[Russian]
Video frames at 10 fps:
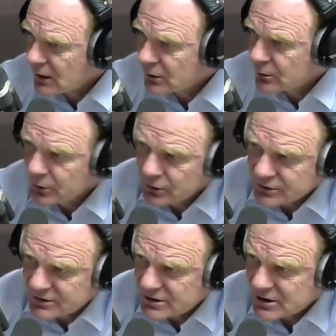я
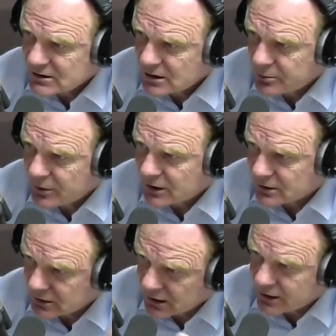думаю, сейчас опять
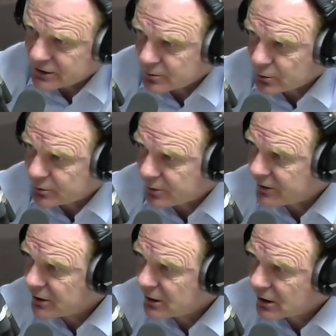такая же будет
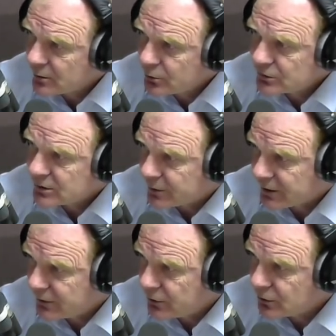проведена работа,
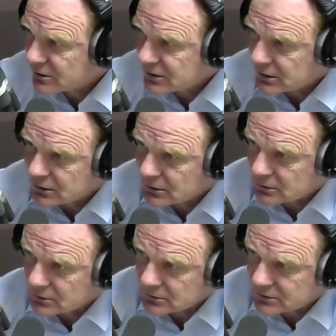проведется,
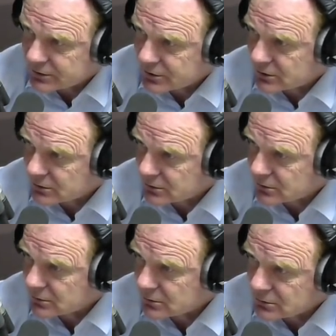э, значит,
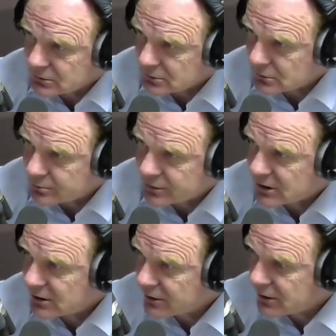э,
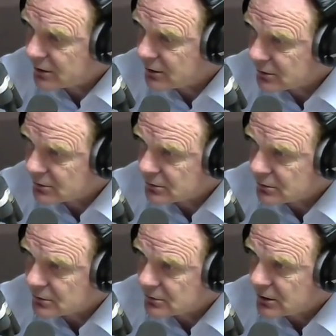потравка э,
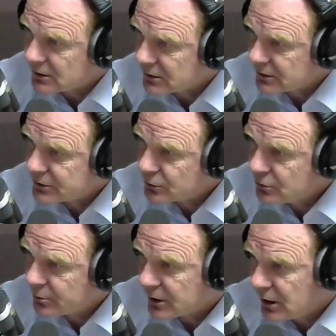данных
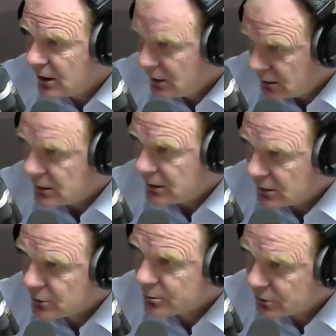насекомых, и
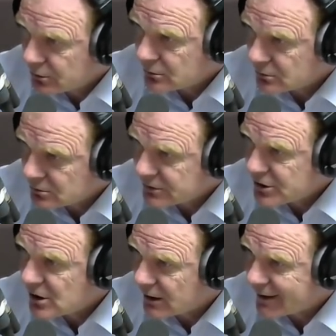я думаю,
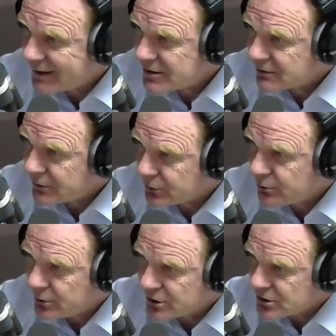значительное количество
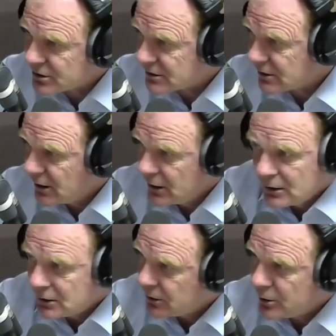их уменьшится.
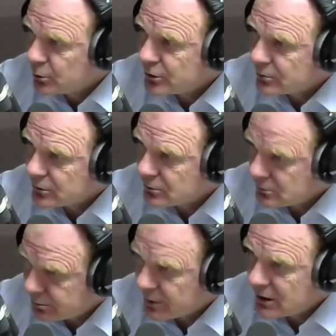И не
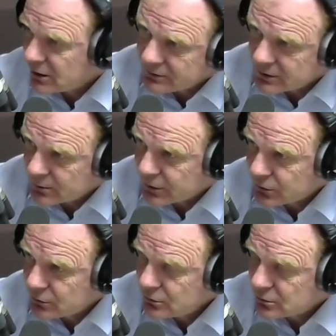будем, правильно, в этом
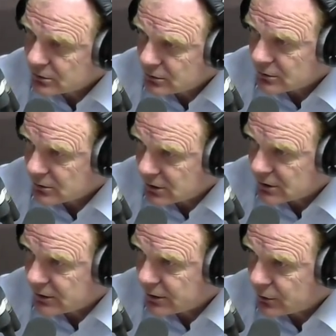году вот
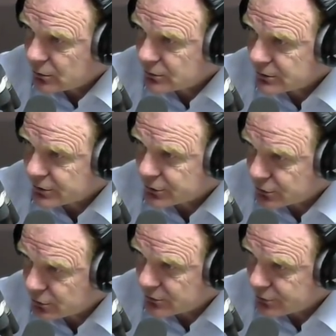надо отдать должное,
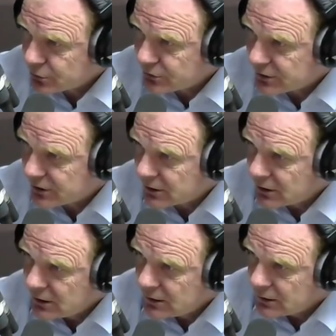что
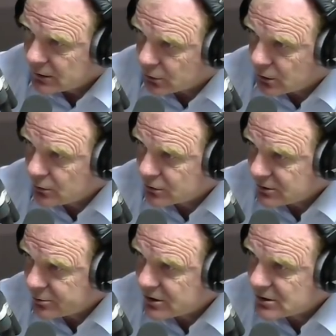все-таки
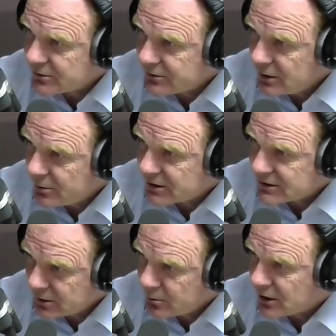руководство птицефабрик
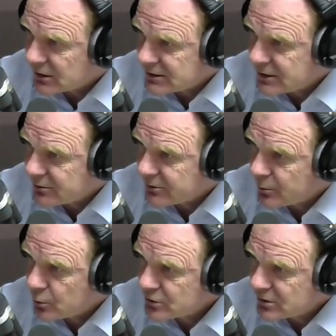занималось этим
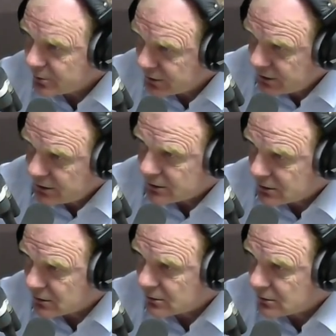вопросом и
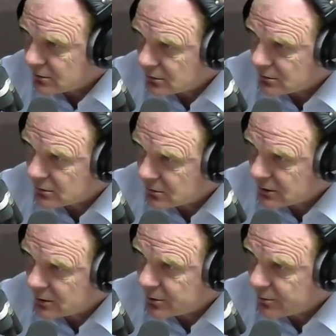
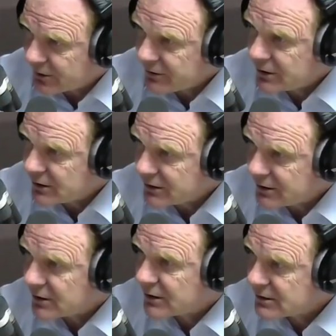как бы проводило
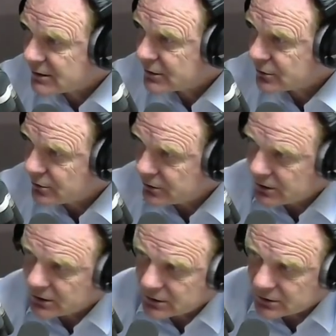дератизацию
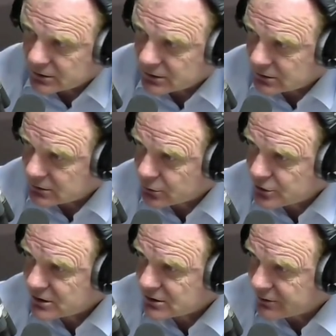тех
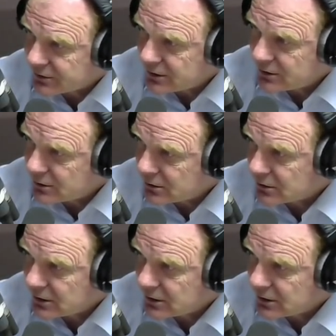участков, где